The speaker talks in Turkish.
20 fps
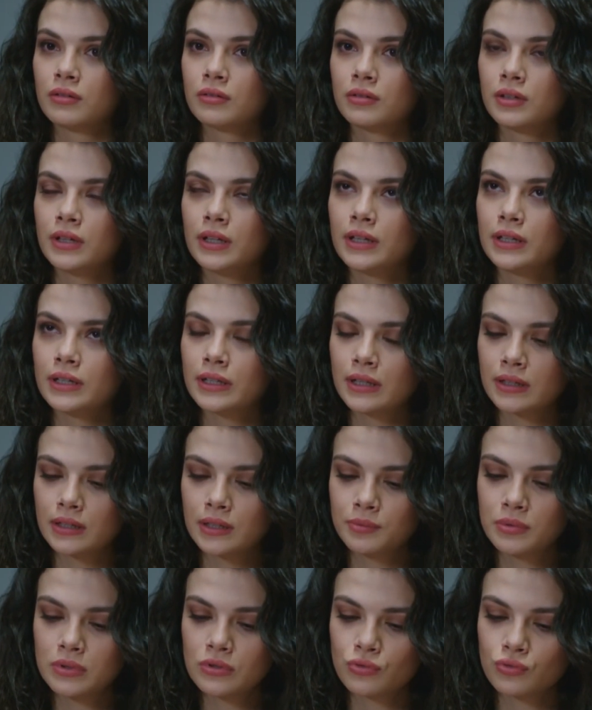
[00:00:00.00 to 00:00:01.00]
İleri
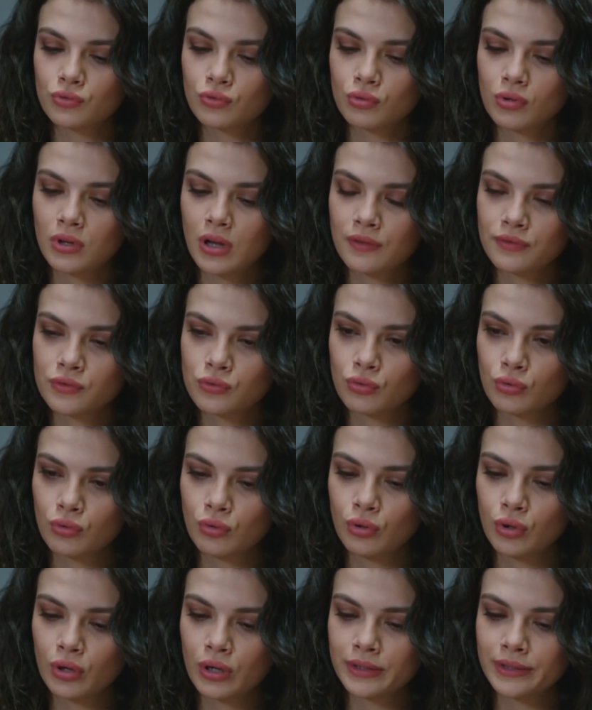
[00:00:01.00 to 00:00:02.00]
geri bir sürü laf
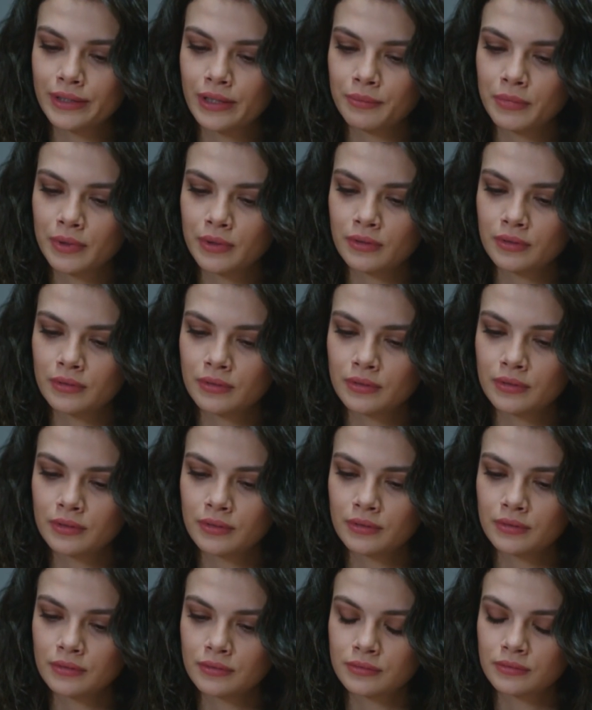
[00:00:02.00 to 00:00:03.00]
söylüyor anneme.
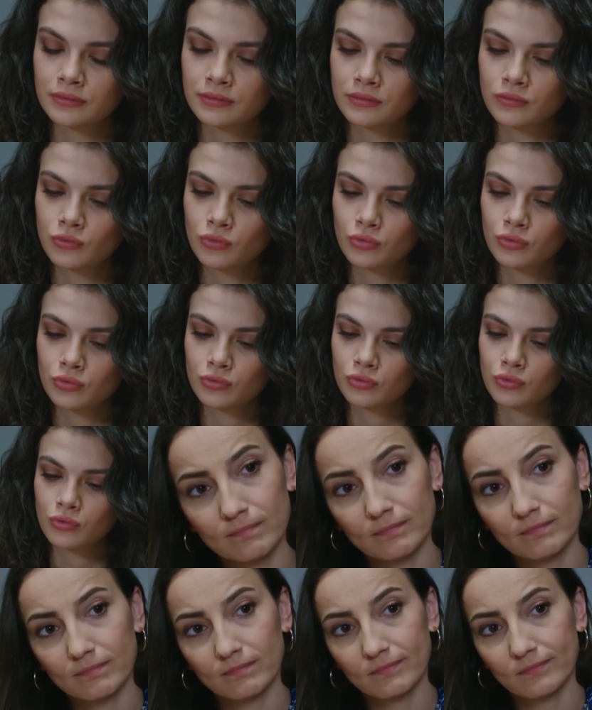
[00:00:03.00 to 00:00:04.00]
Çok
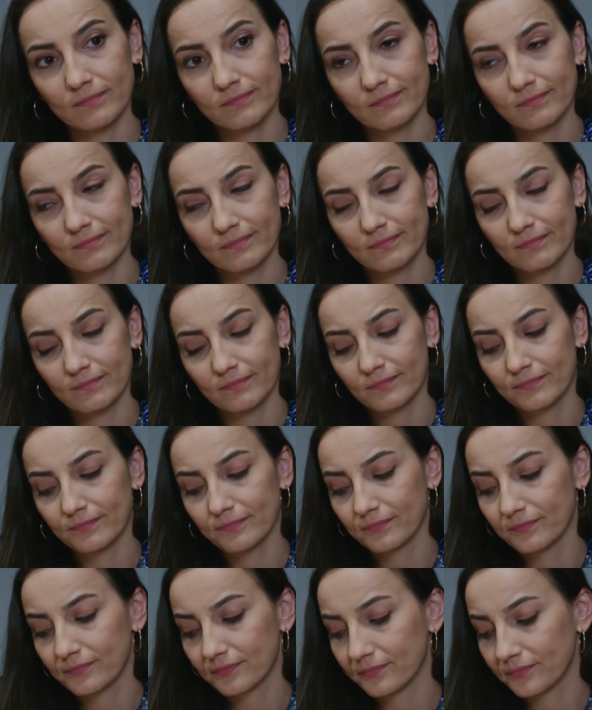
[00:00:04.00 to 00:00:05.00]
üzülüyor kadın. En çok ona
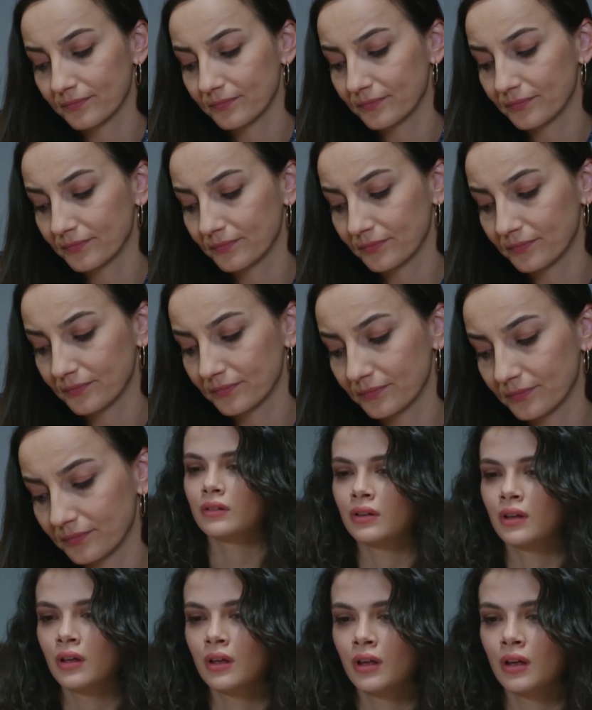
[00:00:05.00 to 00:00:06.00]
üzülüyorum zaten.
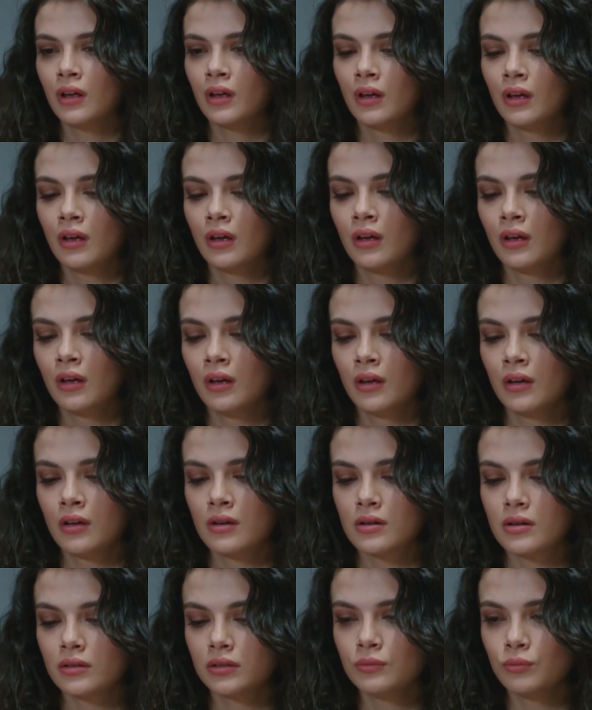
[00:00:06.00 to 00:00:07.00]

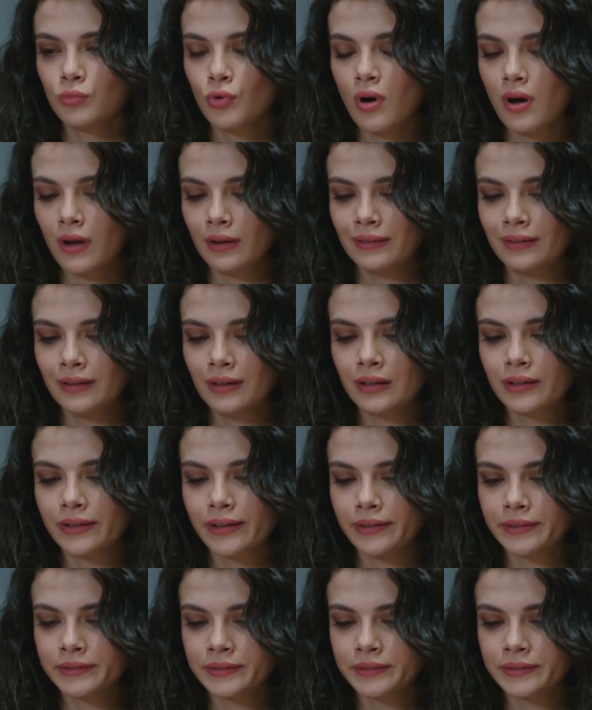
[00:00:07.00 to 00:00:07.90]
Kadın bu haldeyken.